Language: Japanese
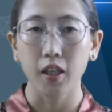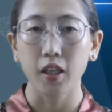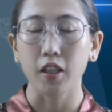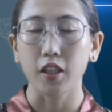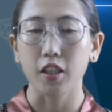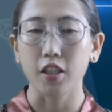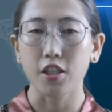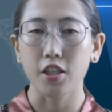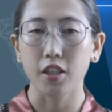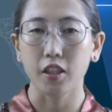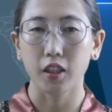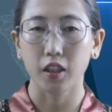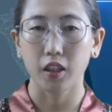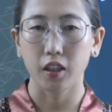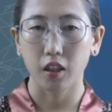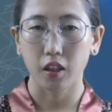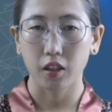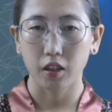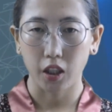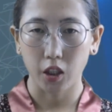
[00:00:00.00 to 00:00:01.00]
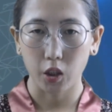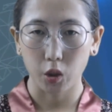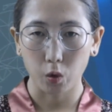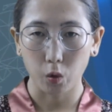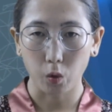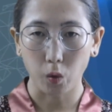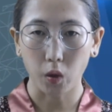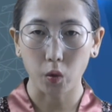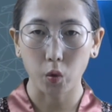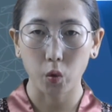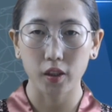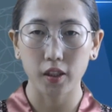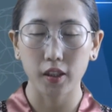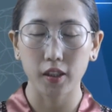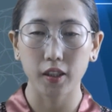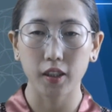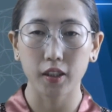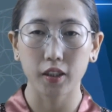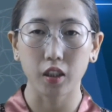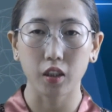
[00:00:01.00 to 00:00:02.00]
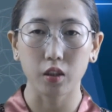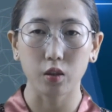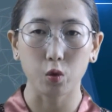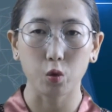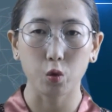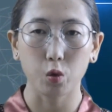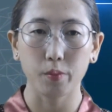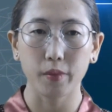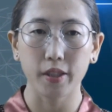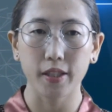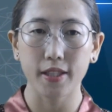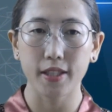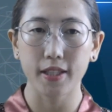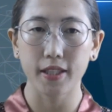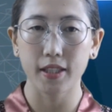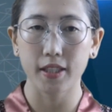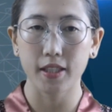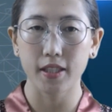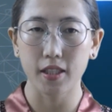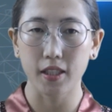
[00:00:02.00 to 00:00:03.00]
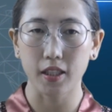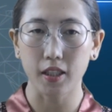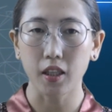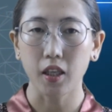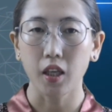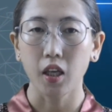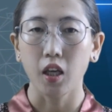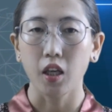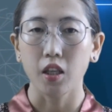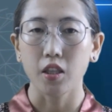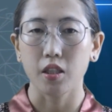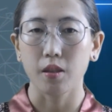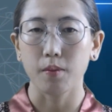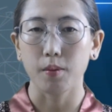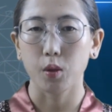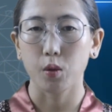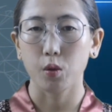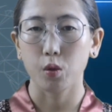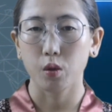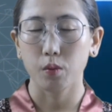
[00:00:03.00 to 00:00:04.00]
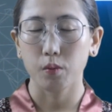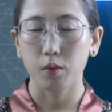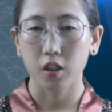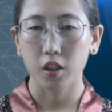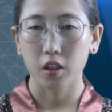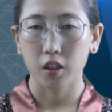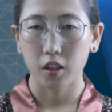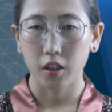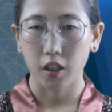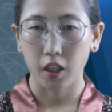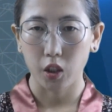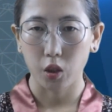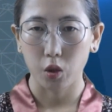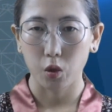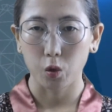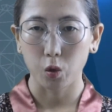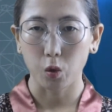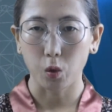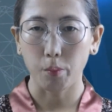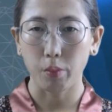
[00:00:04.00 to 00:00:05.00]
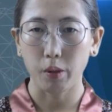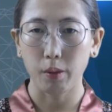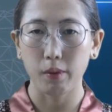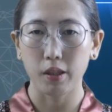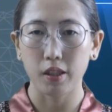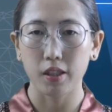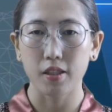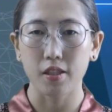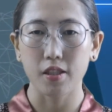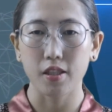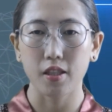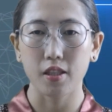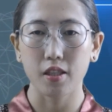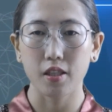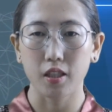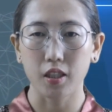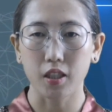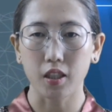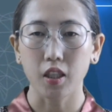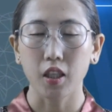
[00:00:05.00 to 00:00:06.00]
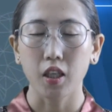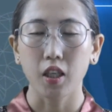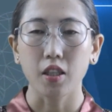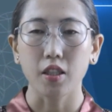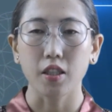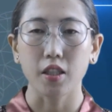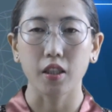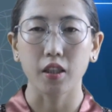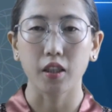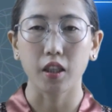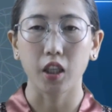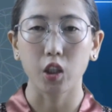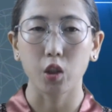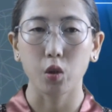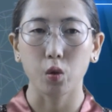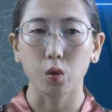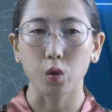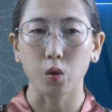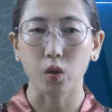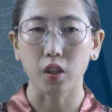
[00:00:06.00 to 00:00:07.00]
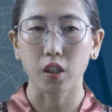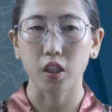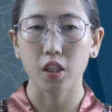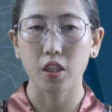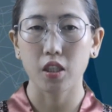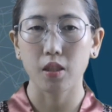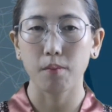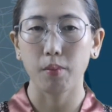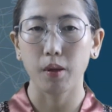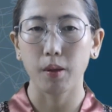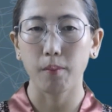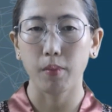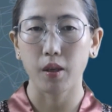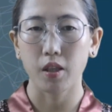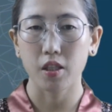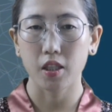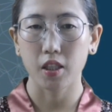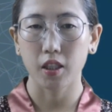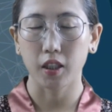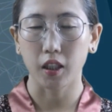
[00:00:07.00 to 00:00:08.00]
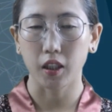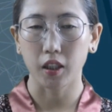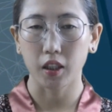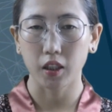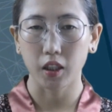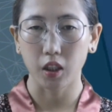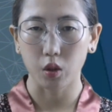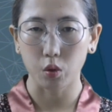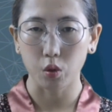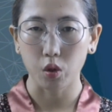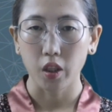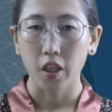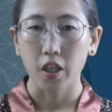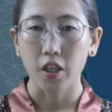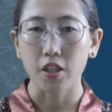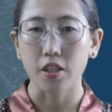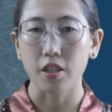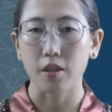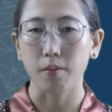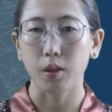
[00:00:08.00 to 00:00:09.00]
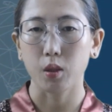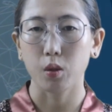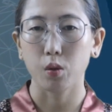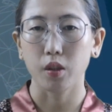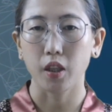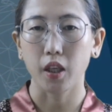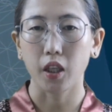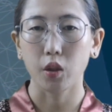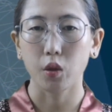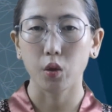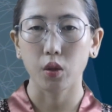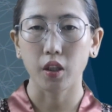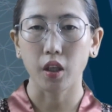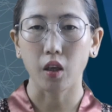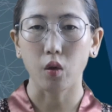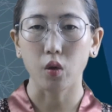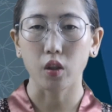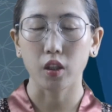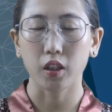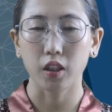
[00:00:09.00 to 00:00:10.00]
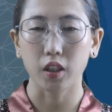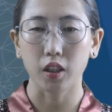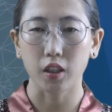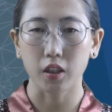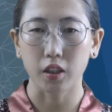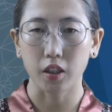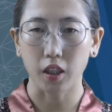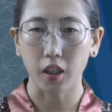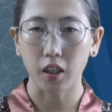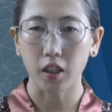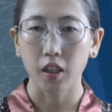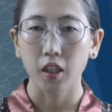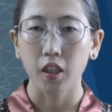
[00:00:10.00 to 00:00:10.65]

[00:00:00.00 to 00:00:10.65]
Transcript: 林人玄関代表はコーディネーターのトッケンツリン氏、チベットコミュニティ代表のペマリンチン氏、前代表の天神ペンパシーからなるチベット代表団を率いて、